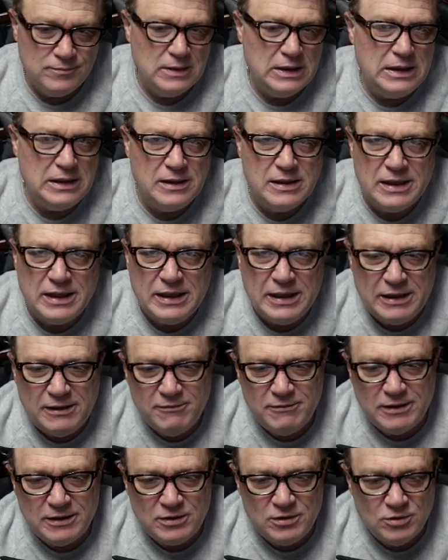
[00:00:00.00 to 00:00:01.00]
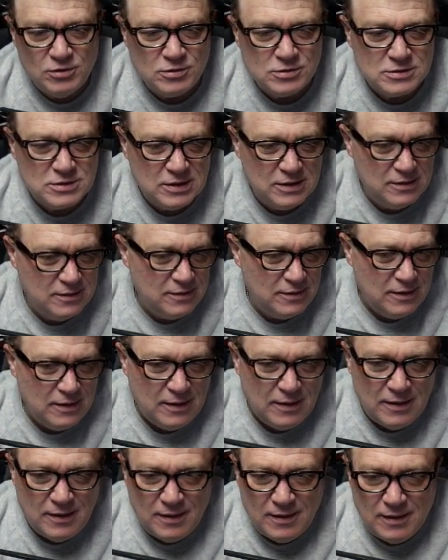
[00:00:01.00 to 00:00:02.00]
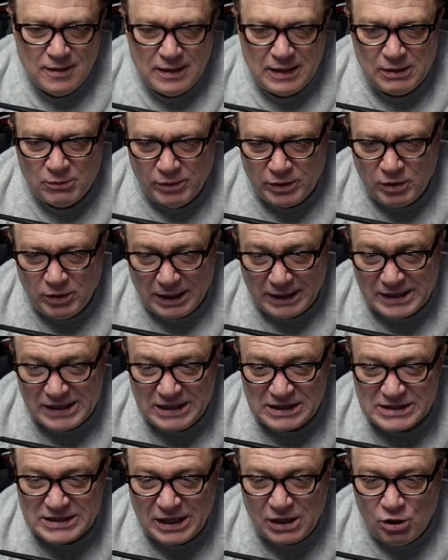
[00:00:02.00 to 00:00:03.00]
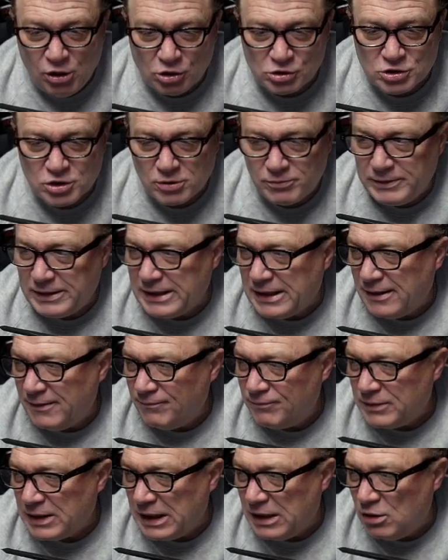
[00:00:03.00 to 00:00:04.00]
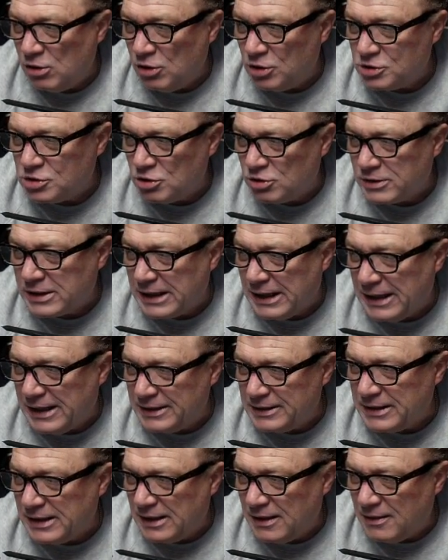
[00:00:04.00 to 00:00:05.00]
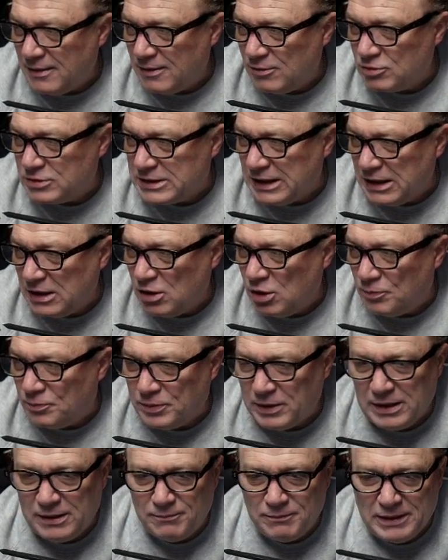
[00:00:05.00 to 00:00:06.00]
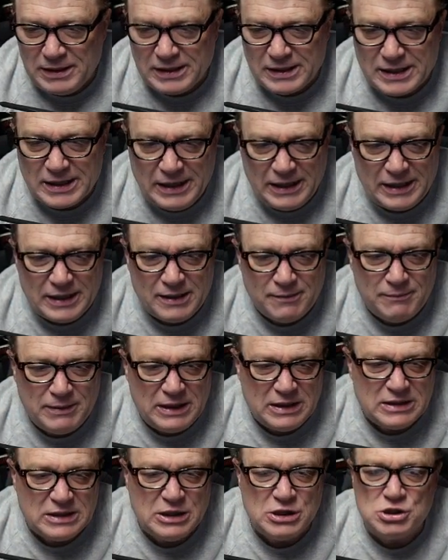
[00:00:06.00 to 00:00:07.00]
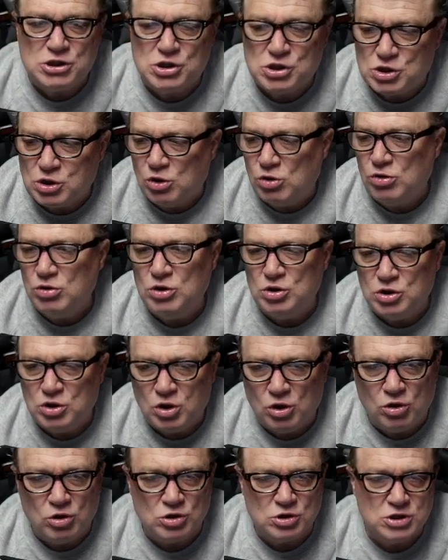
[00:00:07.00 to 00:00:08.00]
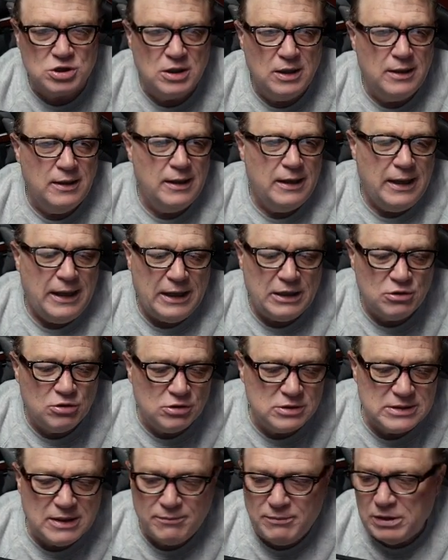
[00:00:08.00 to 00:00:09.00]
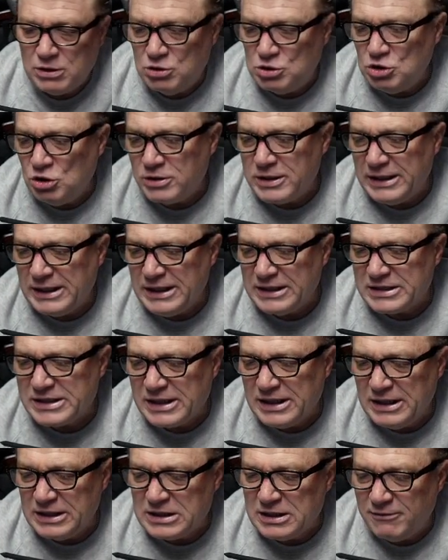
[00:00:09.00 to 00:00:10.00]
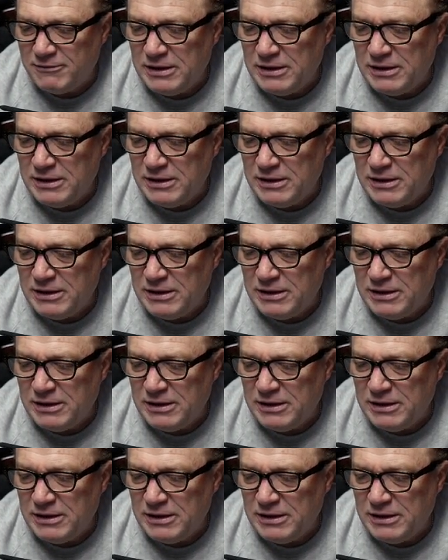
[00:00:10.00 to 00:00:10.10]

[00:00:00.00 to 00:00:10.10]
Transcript: Increíble, Dios. Y bueno, aquí está el otro, mira, el otro que anda, ustedes lo pueden ver claramente, son dos. Entonces, amigos, yo quería traer este